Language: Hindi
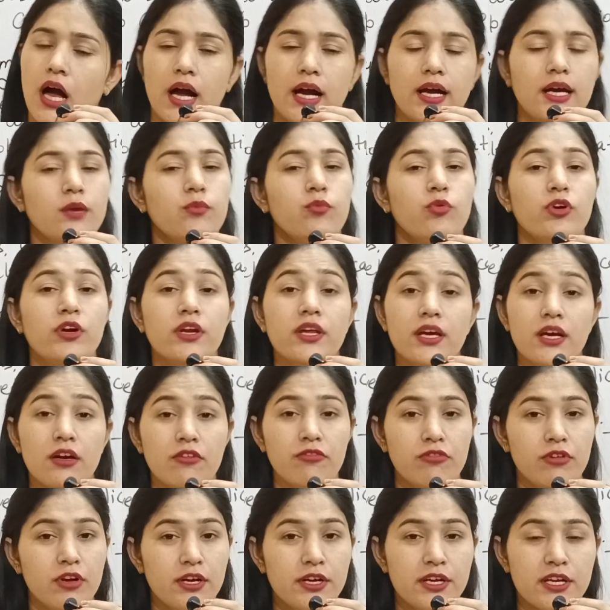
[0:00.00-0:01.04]
अगर बॉडी का
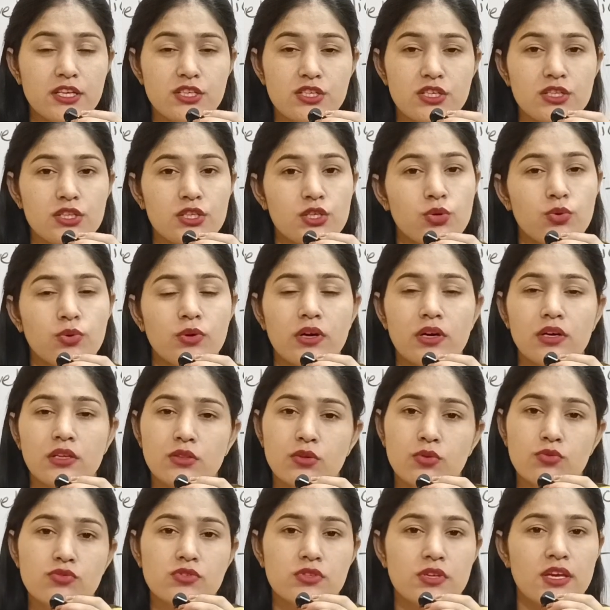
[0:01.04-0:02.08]
फिल्ट्रेशन नहीं होगा
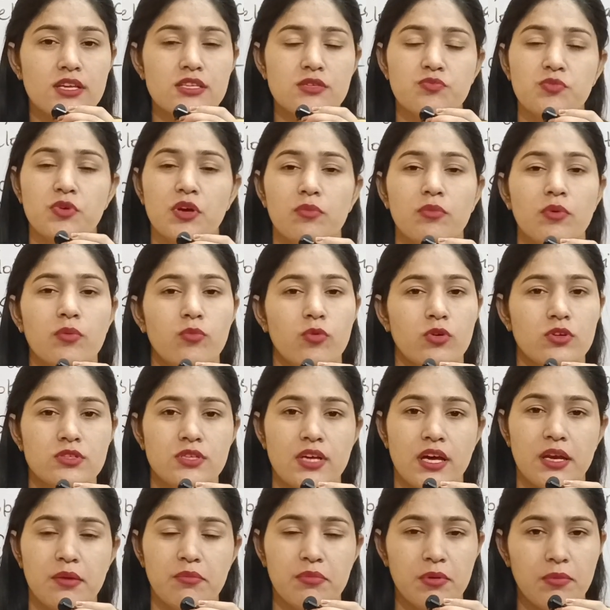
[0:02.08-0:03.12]
तो उस केस में हमें बहुत
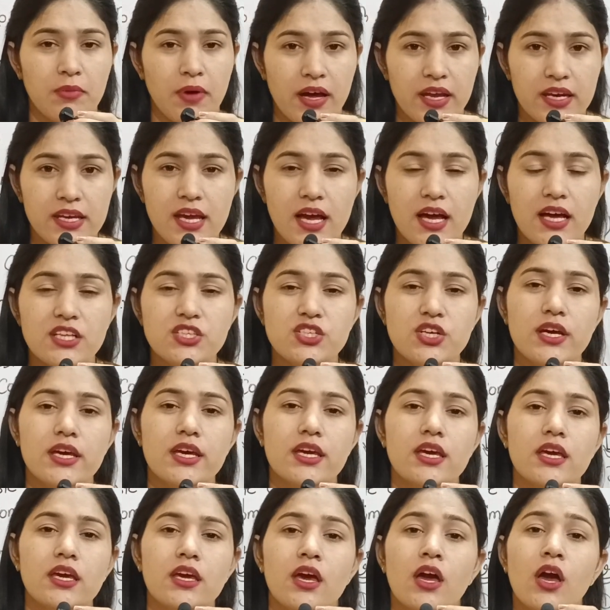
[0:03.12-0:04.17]
सारी बीमारियां आ
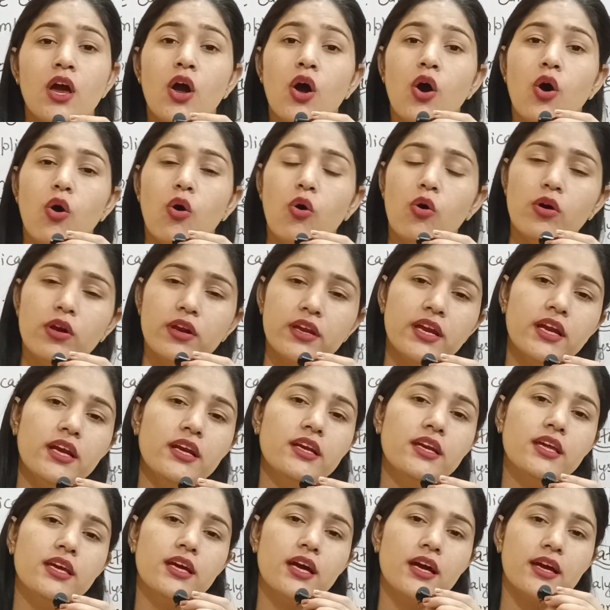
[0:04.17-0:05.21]
जाएंगी और
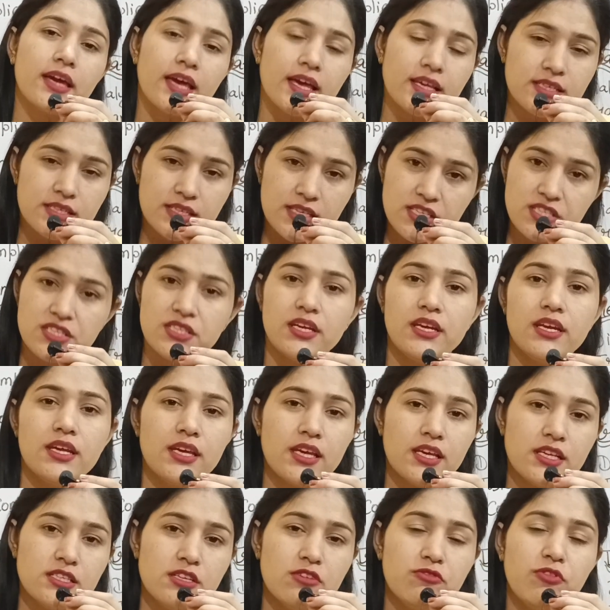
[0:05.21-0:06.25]
किडनी का किस
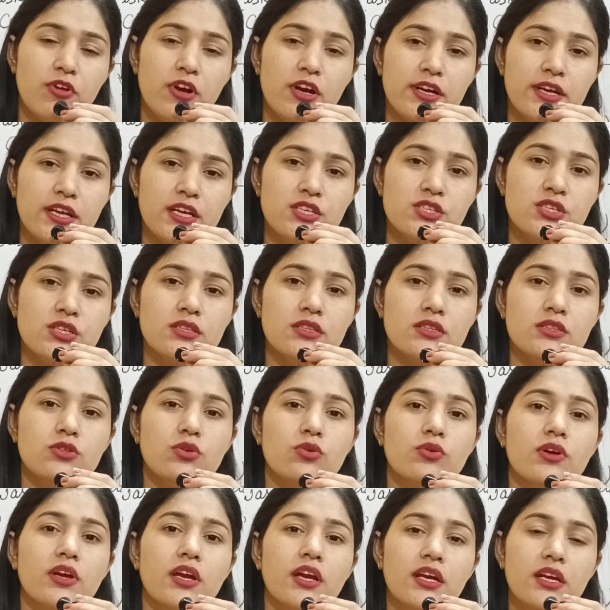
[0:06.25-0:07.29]
तरीके से फिल्ट्रेशन
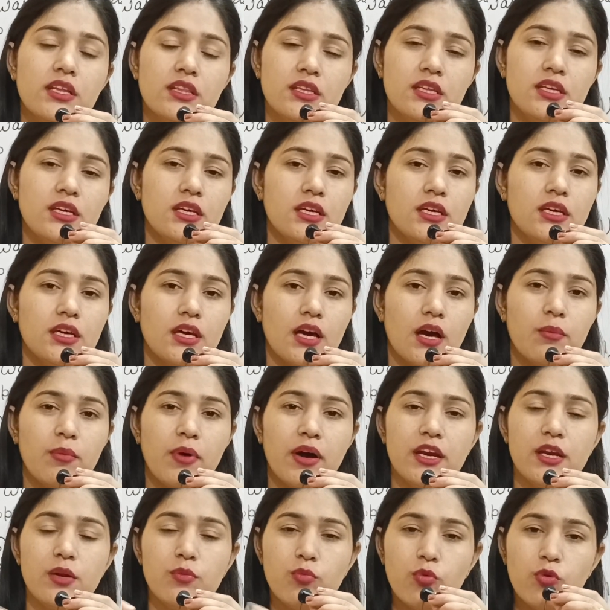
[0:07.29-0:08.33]
तो किडनी
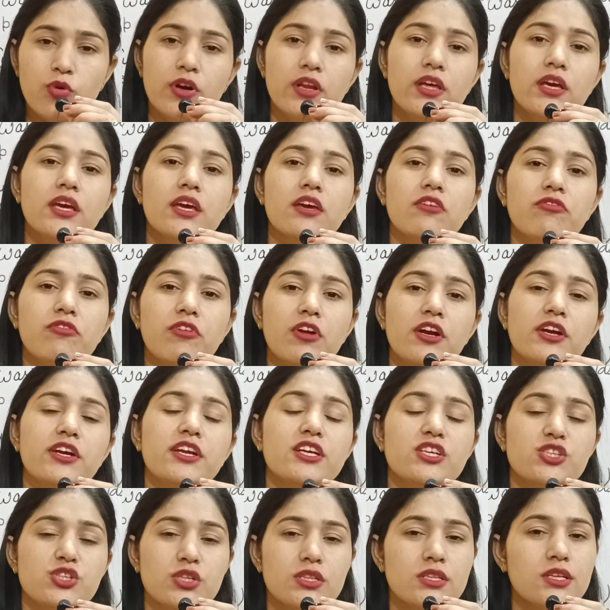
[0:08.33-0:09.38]
हमारी बॉडी की
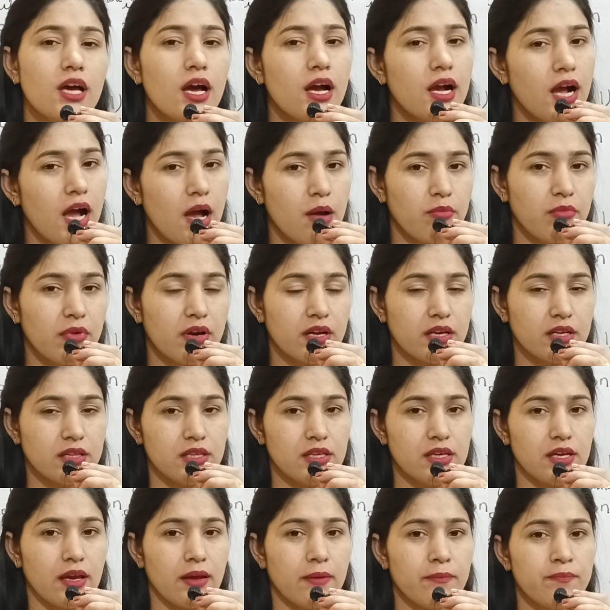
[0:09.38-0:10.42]
फिल्ट्रेशन का काम
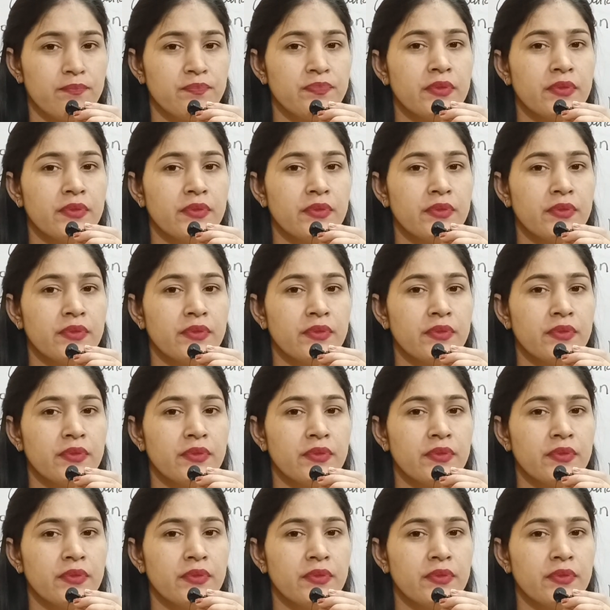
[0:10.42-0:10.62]
करती है